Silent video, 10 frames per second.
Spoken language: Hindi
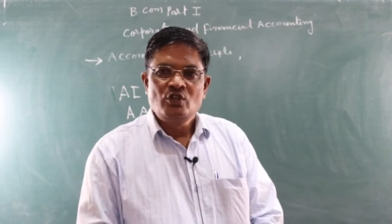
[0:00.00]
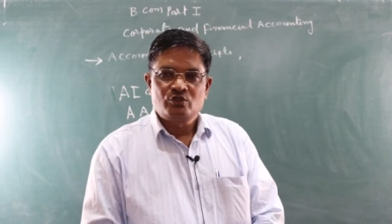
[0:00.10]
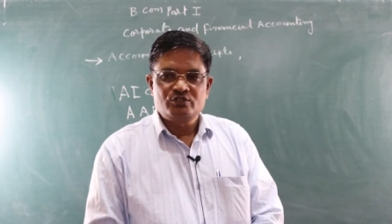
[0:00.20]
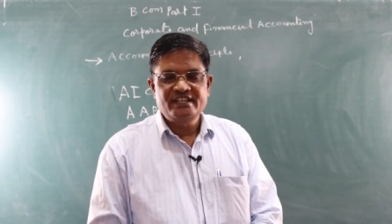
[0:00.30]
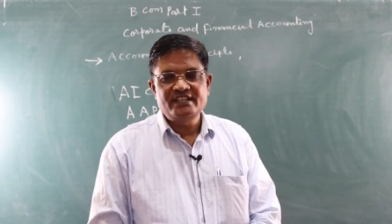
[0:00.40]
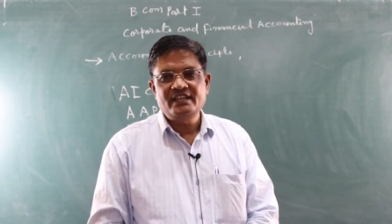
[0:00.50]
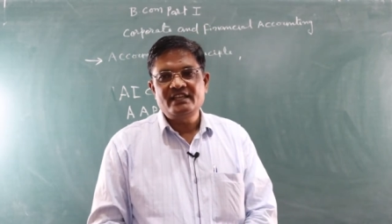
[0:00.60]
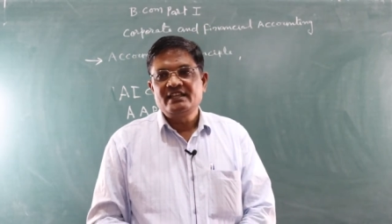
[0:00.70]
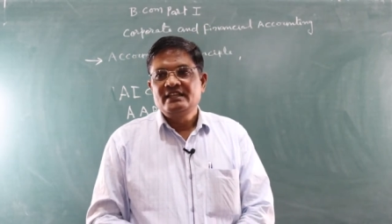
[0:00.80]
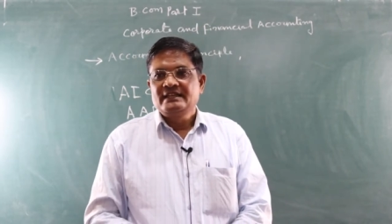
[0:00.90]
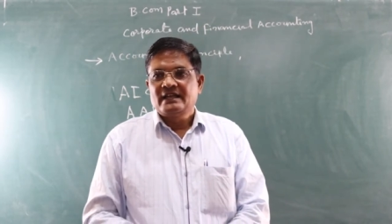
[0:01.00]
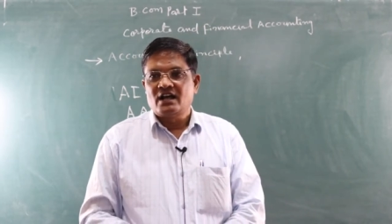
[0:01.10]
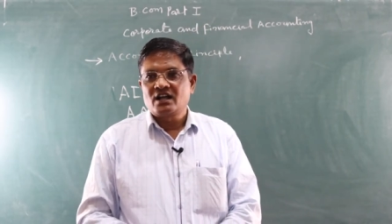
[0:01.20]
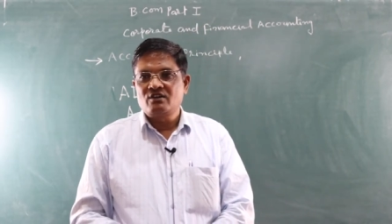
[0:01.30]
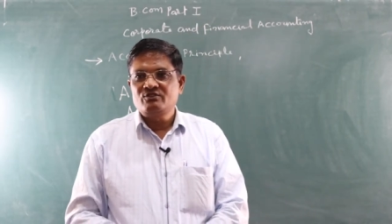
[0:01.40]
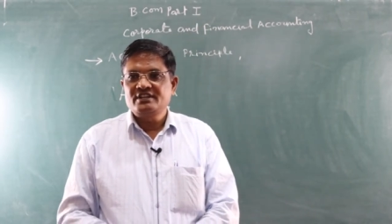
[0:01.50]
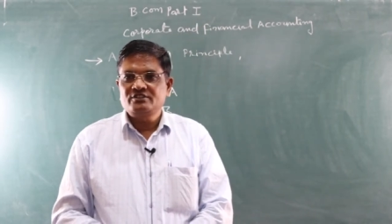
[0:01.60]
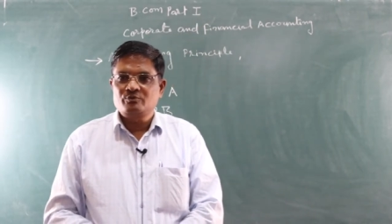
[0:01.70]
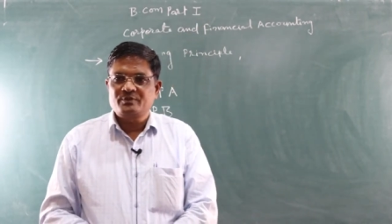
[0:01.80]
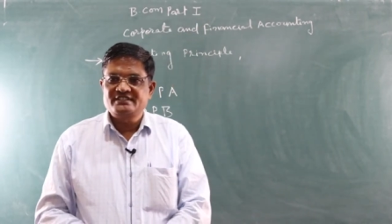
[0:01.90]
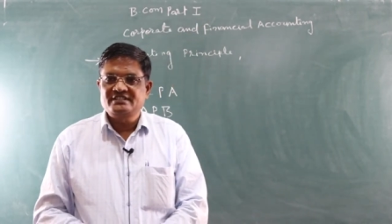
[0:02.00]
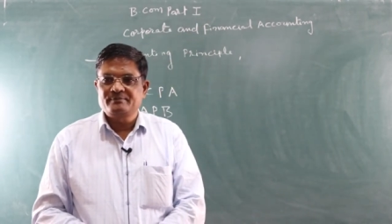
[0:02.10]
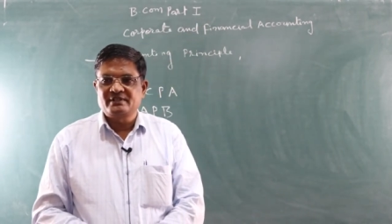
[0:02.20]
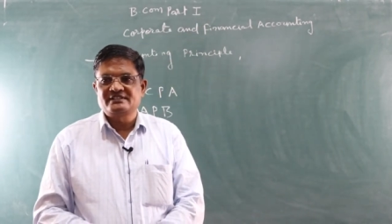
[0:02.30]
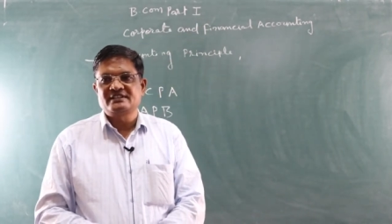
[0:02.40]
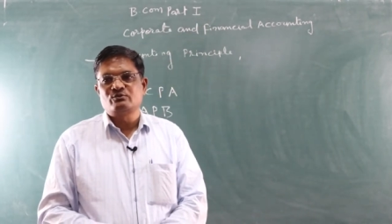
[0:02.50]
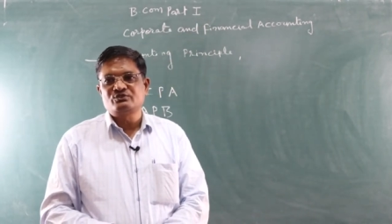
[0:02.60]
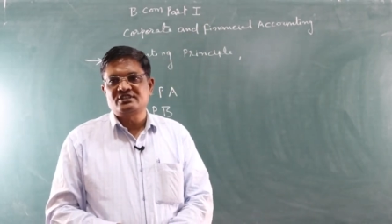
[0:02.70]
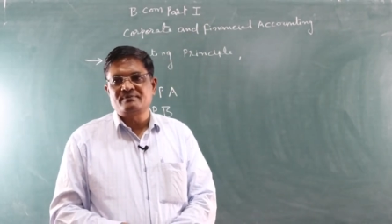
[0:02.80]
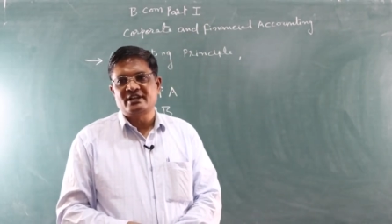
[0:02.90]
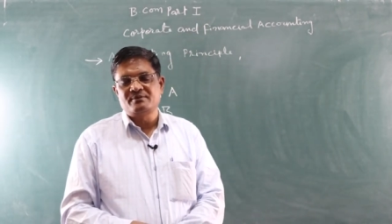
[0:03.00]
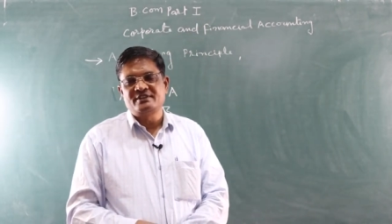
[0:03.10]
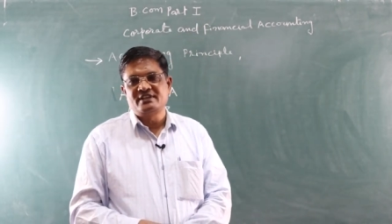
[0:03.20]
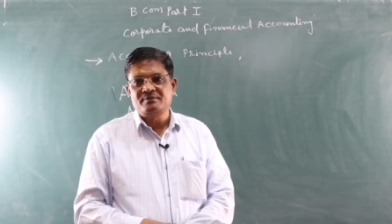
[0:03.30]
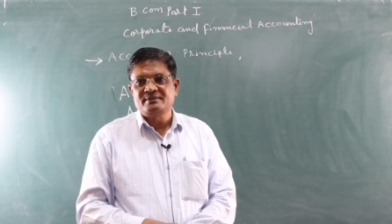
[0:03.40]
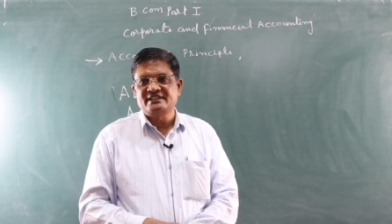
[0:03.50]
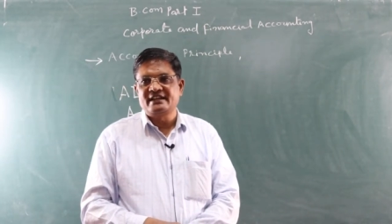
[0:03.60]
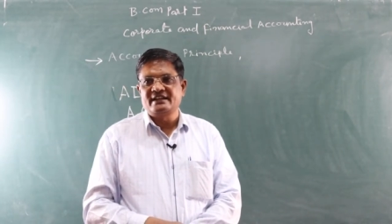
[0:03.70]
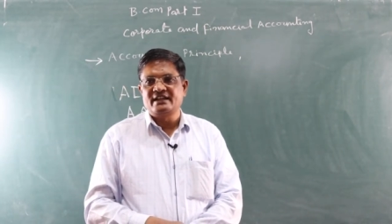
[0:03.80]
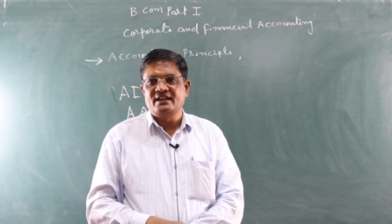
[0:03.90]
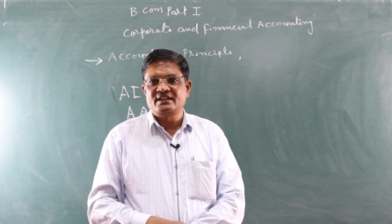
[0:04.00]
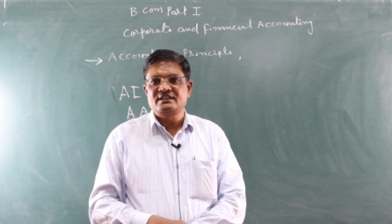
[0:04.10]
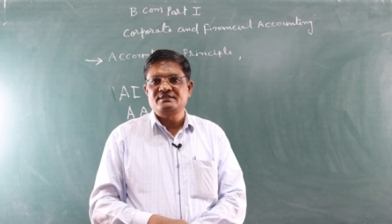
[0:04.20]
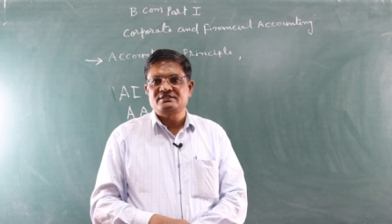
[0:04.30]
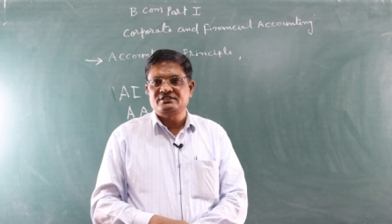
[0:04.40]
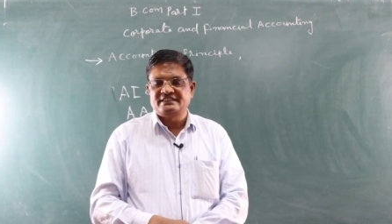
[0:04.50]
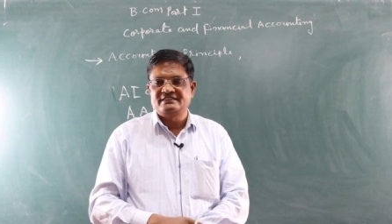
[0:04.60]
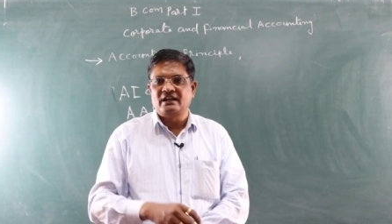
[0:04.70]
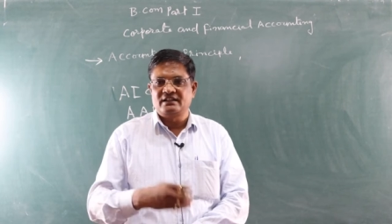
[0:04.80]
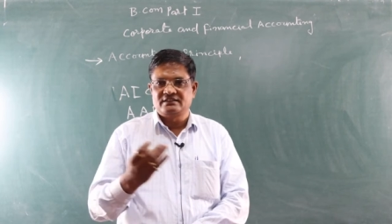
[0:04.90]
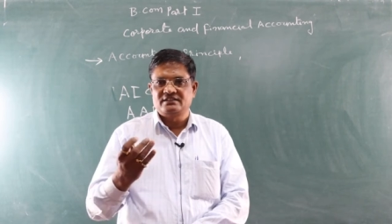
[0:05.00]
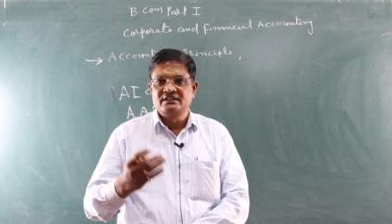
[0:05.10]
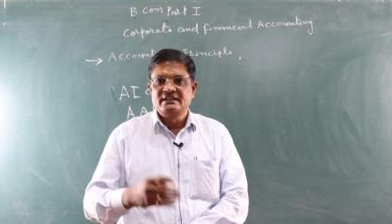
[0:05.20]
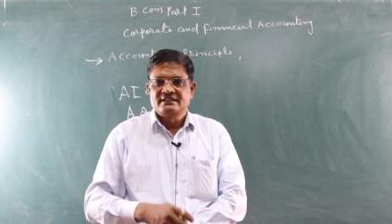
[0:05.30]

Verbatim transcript: तो देखिए अकाउंटिंग जो प्रिंसिपल्स है उसके बारे में यही बताया गया है कि सिद्धांत